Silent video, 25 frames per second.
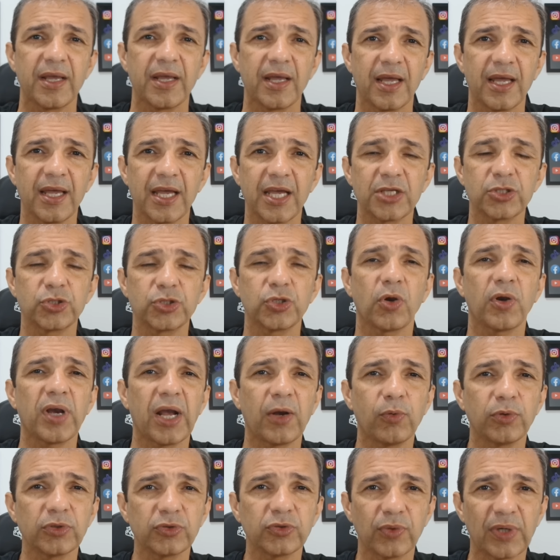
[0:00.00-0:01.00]
é, jogar
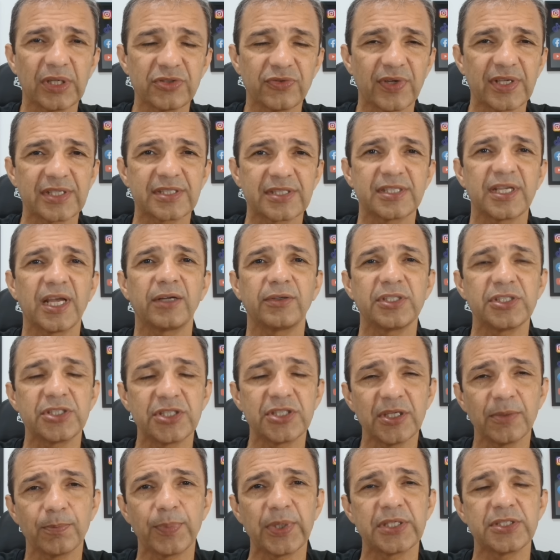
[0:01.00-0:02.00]
contra um adversário que
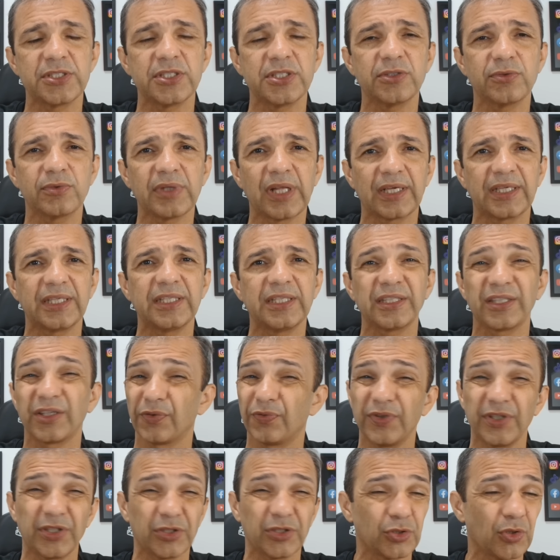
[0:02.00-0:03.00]
tinha perdido na
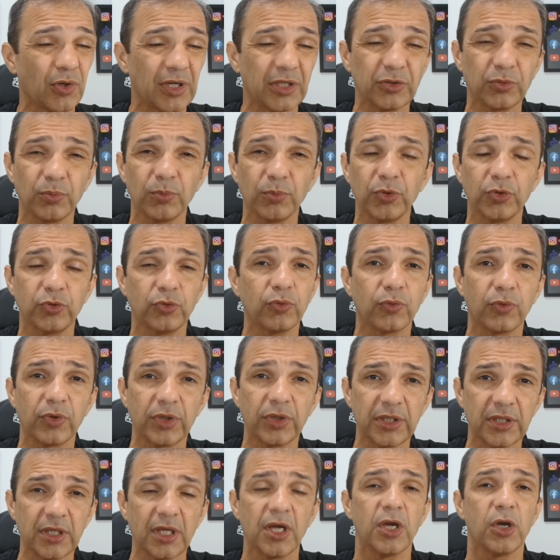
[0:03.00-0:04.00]
quinta-feira, jogando muito
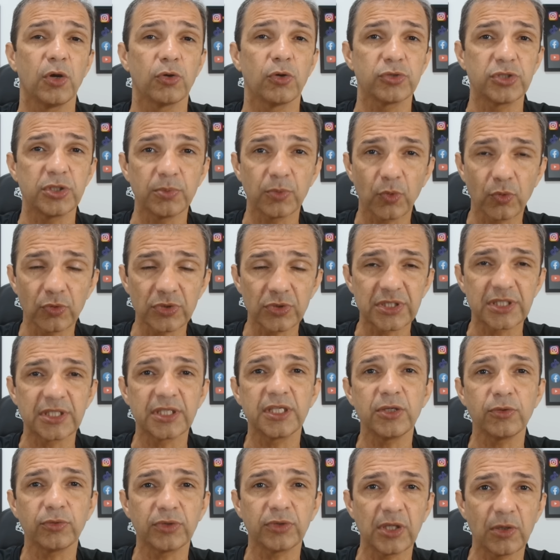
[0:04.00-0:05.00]
ruim. O time
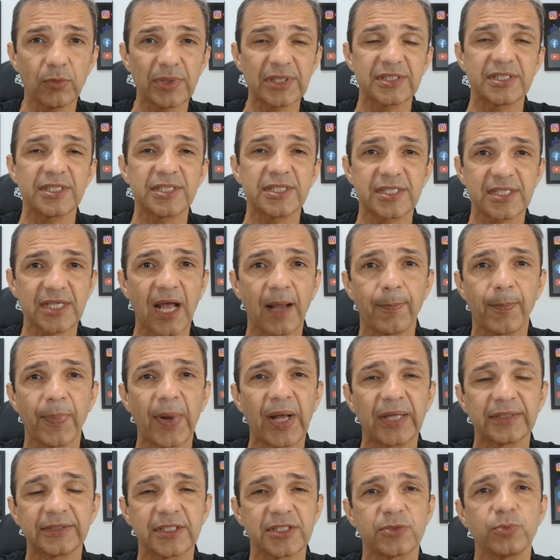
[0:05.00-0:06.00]
conseguiu ter umas
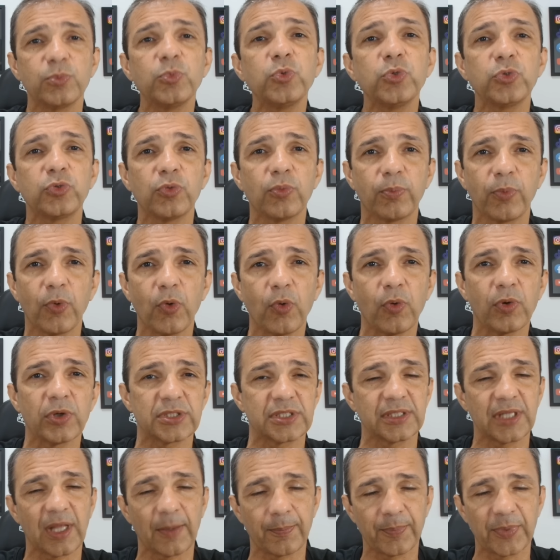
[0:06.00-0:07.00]
escapadas muito boas
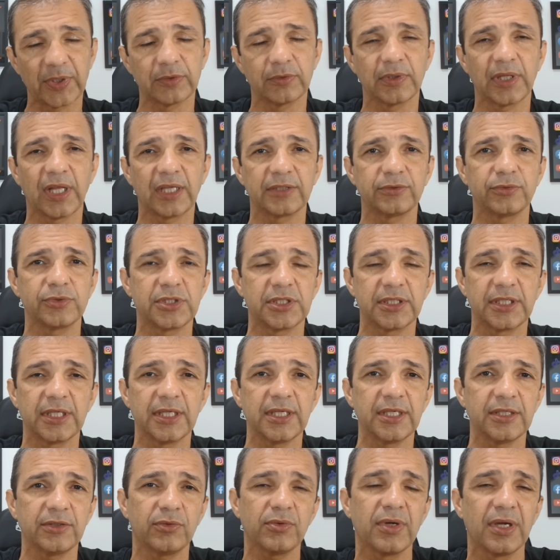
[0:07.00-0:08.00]
lá pelo lado
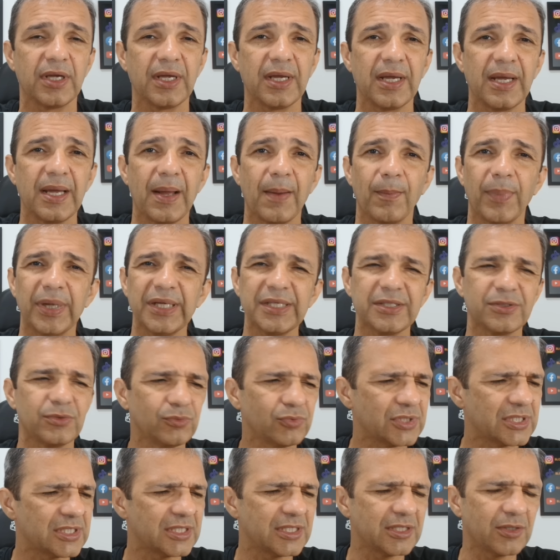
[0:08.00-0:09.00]
direito. Mas no
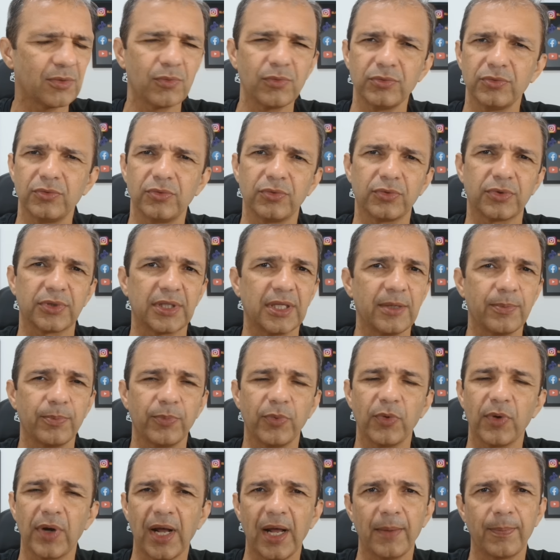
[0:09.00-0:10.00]
segundo tempo,
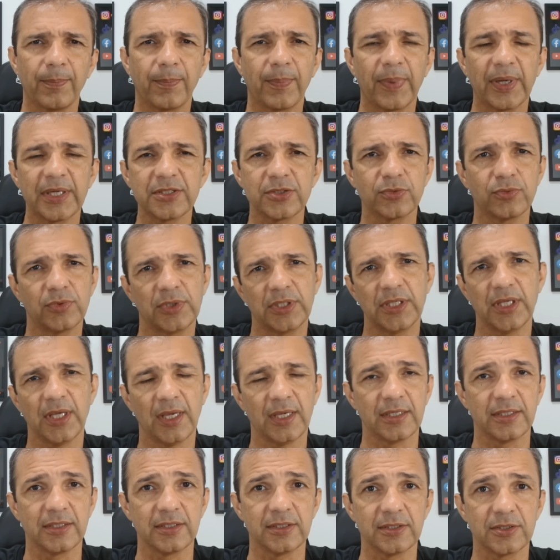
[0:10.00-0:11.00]
rapaz, o que
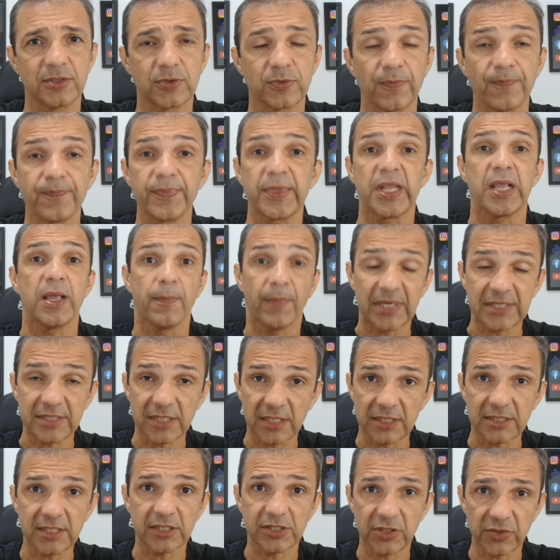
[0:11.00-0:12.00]
é isso? Mas
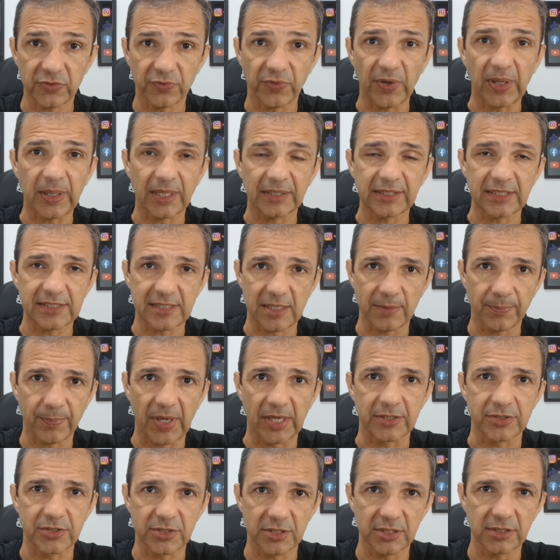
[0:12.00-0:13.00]
antes da gente falar dessa
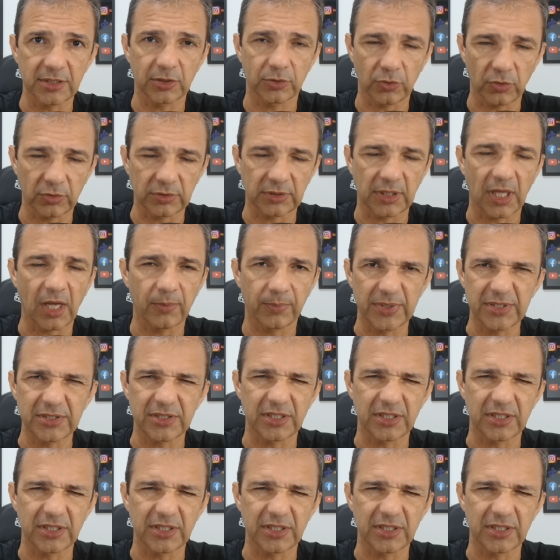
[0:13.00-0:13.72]
partida total, bem